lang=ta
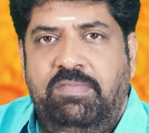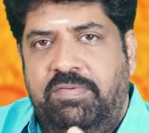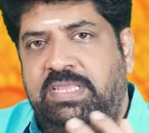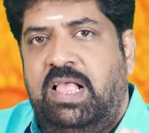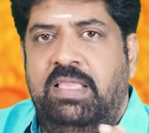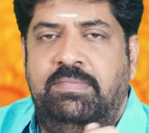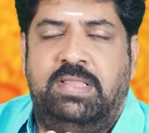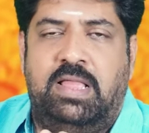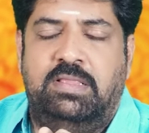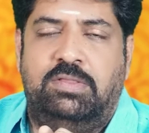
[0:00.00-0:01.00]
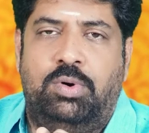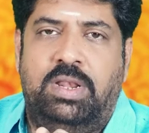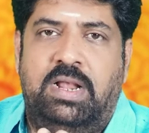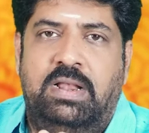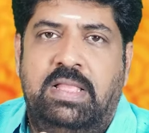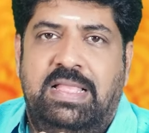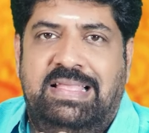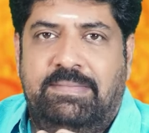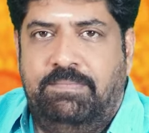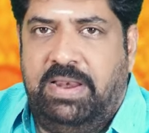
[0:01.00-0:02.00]
விவசாயம் சார்ந்த தொழில்கள்
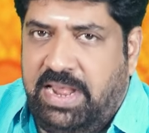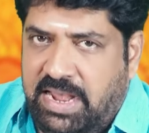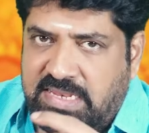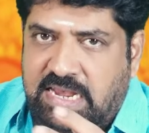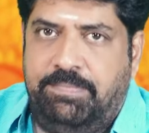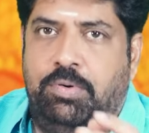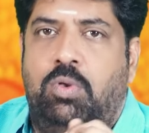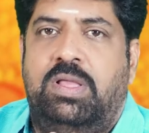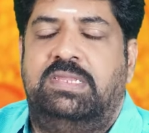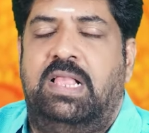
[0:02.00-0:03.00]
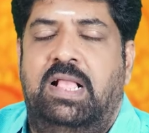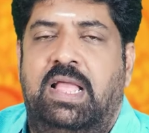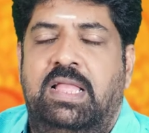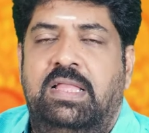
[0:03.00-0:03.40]
ரியல் எஸ்டேட் புரோக்கர்ஸாக